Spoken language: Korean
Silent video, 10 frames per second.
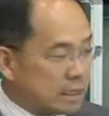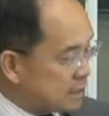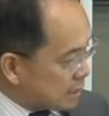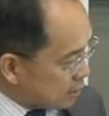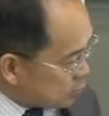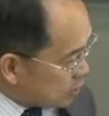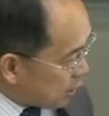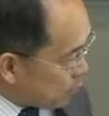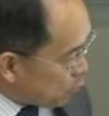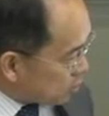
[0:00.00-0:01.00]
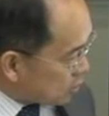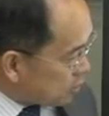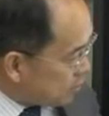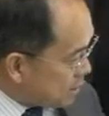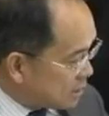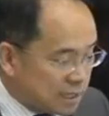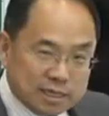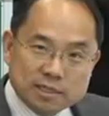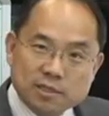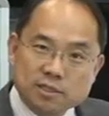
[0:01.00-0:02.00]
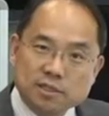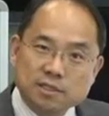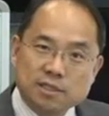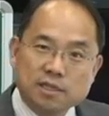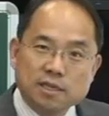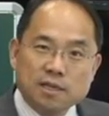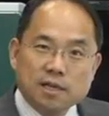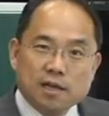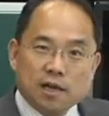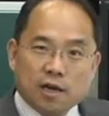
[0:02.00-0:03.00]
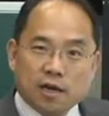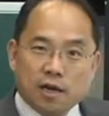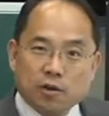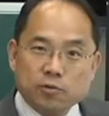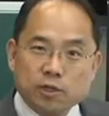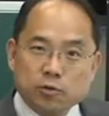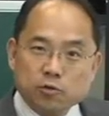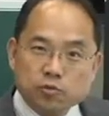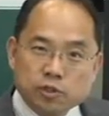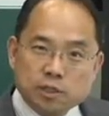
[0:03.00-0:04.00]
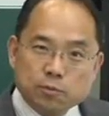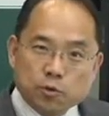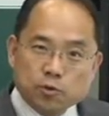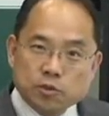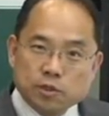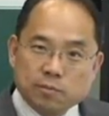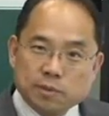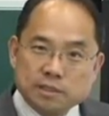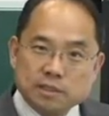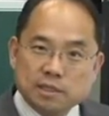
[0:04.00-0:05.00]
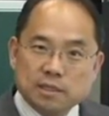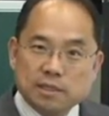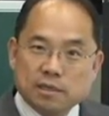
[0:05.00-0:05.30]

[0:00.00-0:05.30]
사실 우리가 보는 그 빛이라는 것은 어, 우리 눈이 볼 수 있는 빛은